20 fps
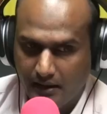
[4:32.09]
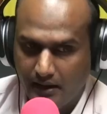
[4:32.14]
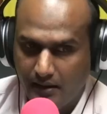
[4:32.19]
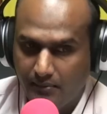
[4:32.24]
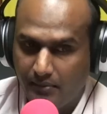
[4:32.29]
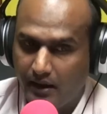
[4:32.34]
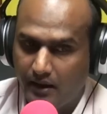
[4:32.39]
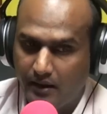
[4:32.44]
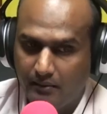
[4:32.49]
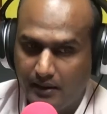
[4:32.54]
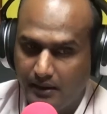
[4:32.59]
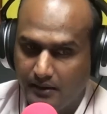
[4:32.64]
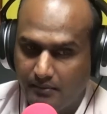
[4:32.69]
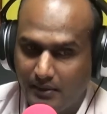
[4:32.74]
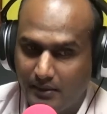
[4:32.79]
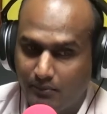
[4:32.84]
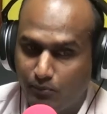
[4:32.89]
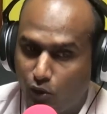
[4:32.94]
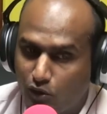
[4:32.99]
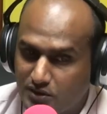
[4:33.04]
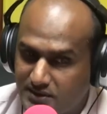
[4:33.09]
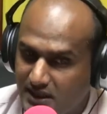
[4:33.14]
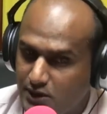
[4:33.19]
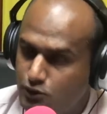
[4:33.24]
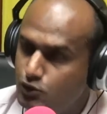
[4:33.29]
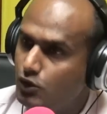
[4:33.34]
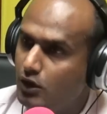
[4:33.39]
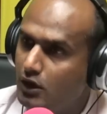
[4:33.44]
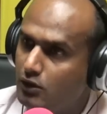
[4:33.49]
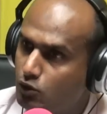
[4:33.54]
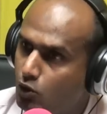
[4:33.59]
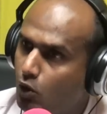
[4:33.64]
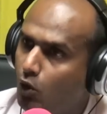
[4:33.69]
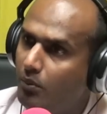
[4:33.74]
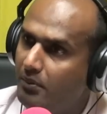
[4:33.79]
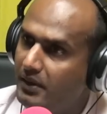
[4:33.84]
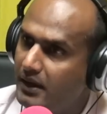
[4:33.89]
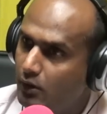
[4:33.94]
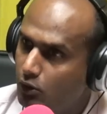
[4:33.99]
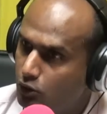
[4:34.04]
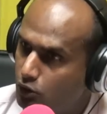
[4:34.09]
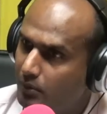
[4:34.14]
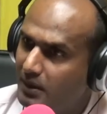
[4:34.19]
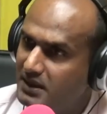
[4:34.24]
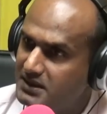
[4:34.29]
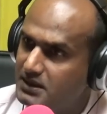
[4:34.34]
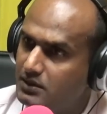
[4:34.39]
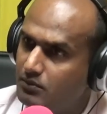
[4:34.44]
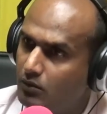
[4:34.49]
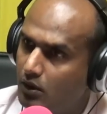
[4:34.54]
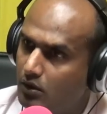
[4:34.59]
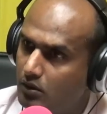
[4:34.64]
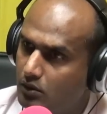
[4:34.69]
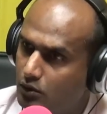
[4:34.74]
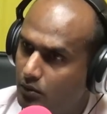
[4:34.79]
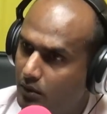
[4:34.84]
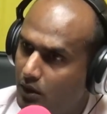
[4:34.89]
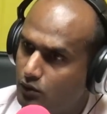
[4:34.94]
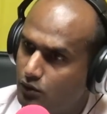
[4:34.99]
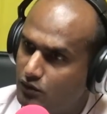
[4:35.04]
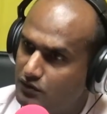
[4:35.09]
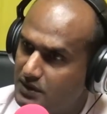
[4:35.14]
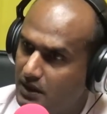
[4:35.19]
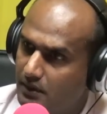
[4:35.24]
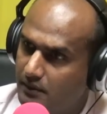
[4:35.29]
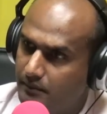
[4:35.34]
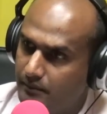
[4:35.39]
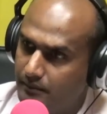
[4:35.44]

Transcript: eh bien, ben, ben, ben procédure tombée automatiquement. Comment on trouve ça?